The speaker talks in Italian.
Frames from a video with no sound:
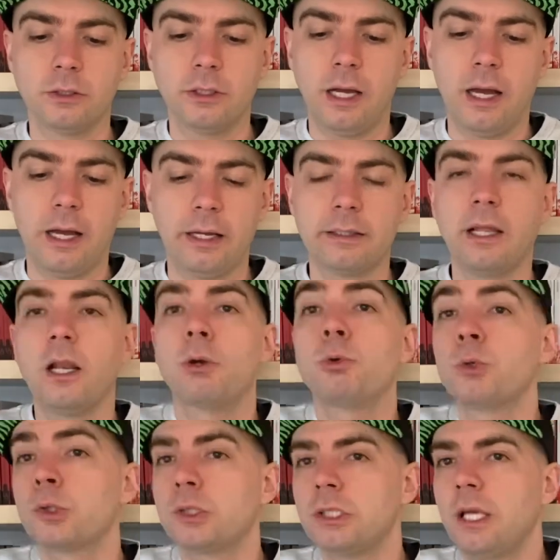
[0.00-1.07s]
da, dalla
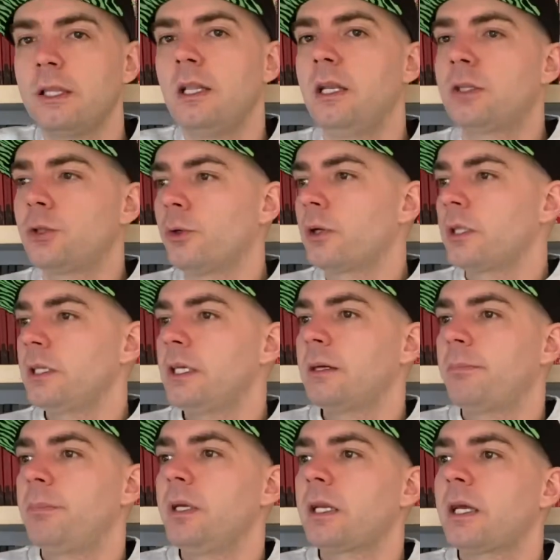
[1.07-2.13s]
curiosità del lettore di
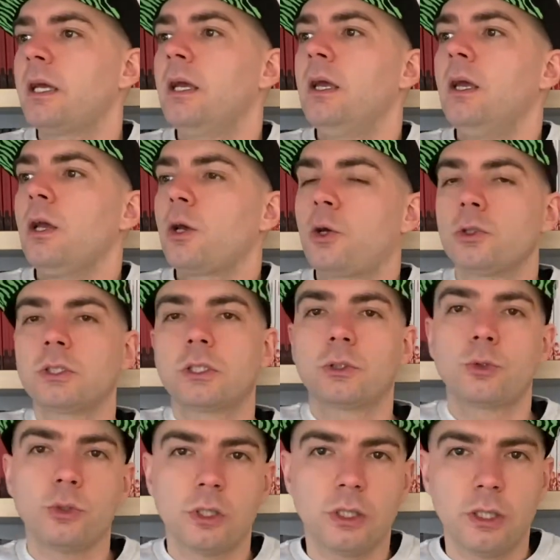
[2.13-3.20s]
capire cosa sta
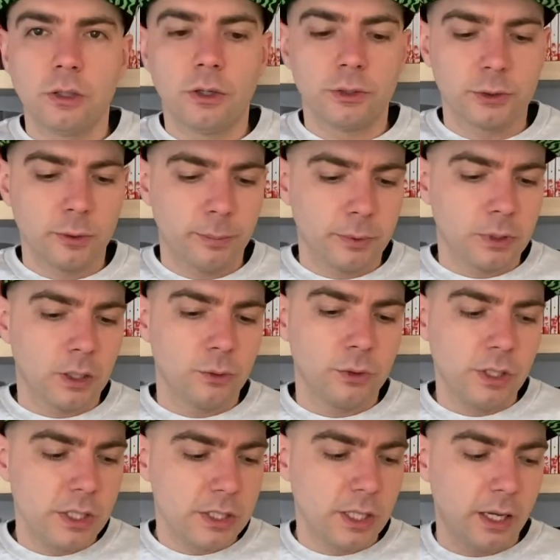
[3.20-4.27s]
succedendo al nostro
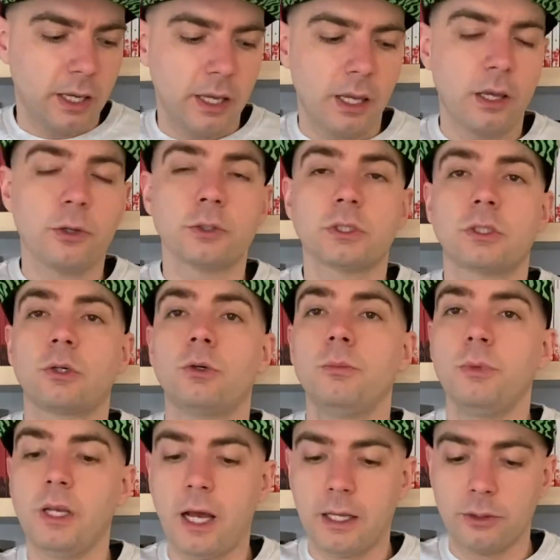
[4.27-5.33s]
protagonista e cosa sta
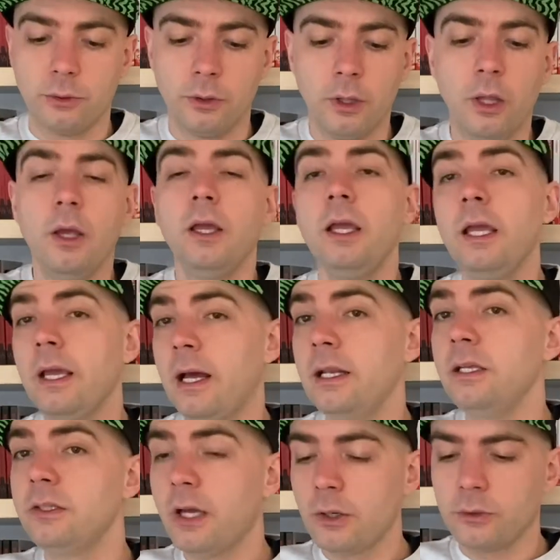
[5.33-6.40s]
combinando. E
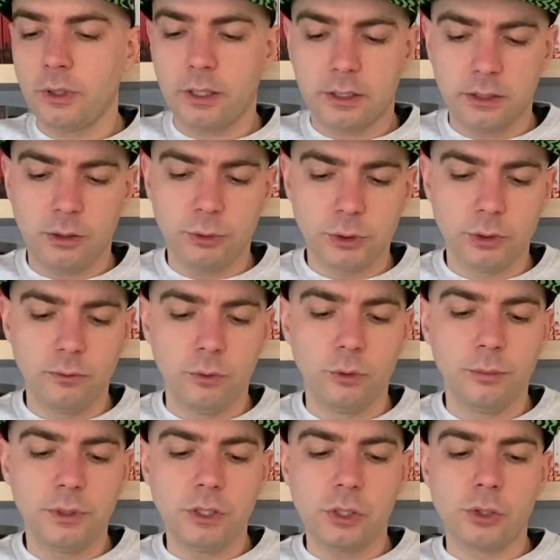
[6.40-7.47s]
all'interno anche di questo
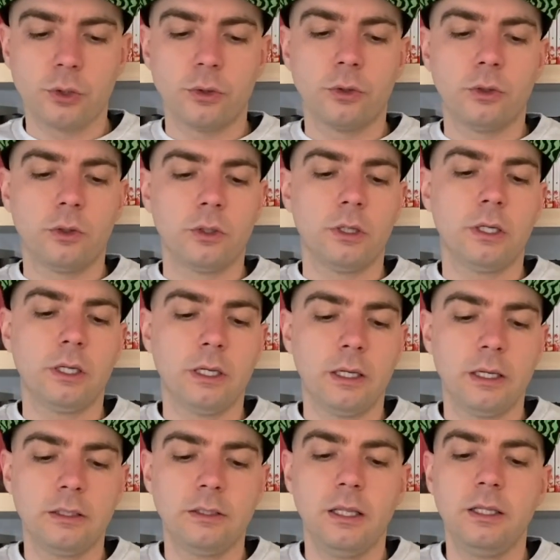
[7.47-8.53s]
volume ci sono
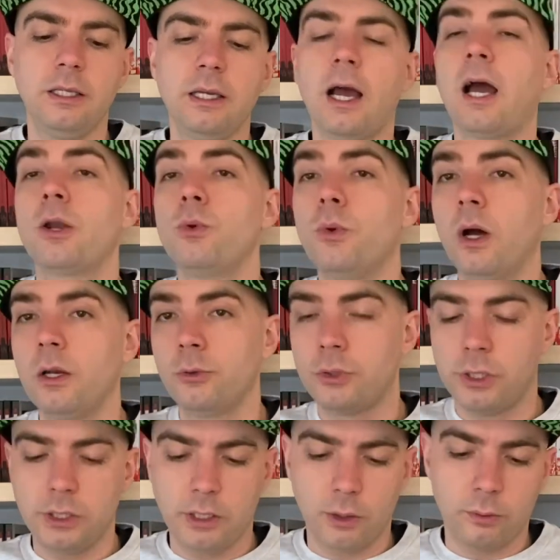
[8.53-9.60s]
eh, degli annual
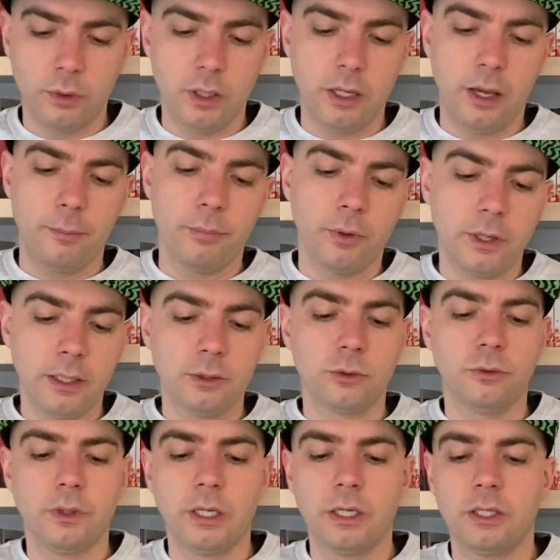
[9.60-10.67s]
usciti a quell'epoca
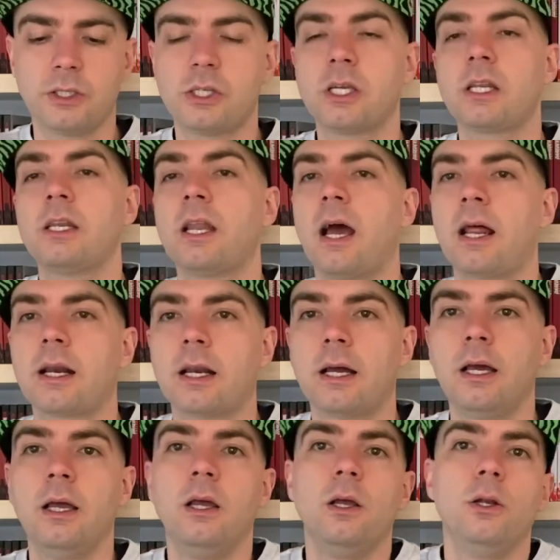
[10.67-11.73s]
dove si
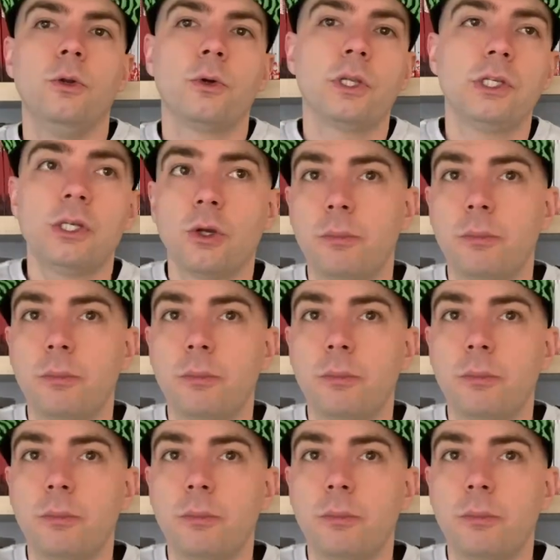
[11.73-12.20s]
rinarra l'origine, o